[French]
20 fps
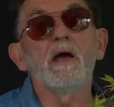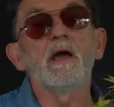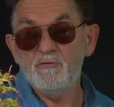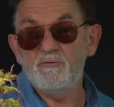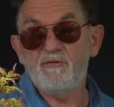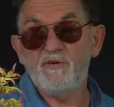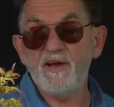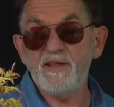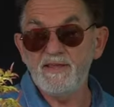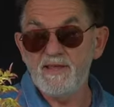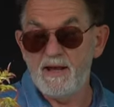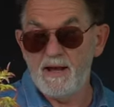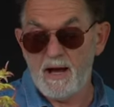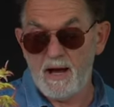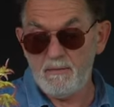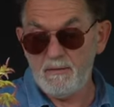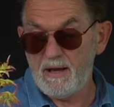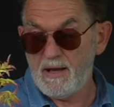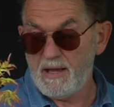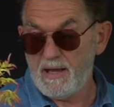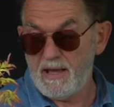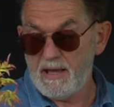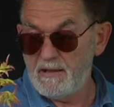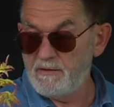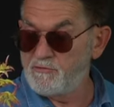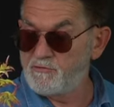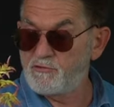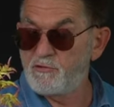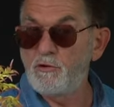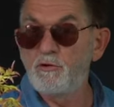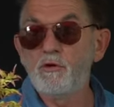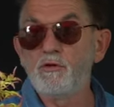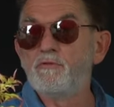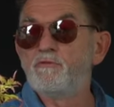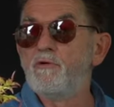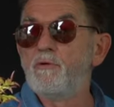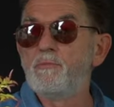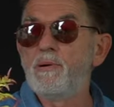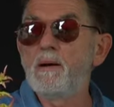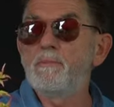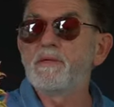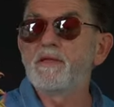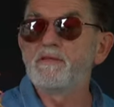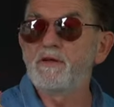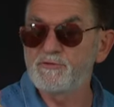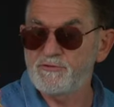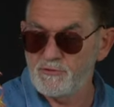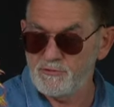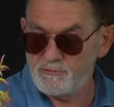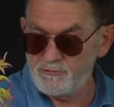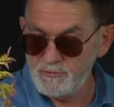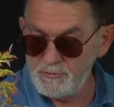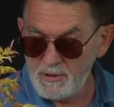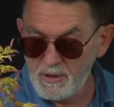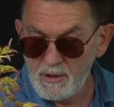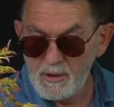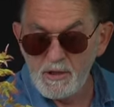freiner l'arbre, ce que l'on ne veut pas bien entendu,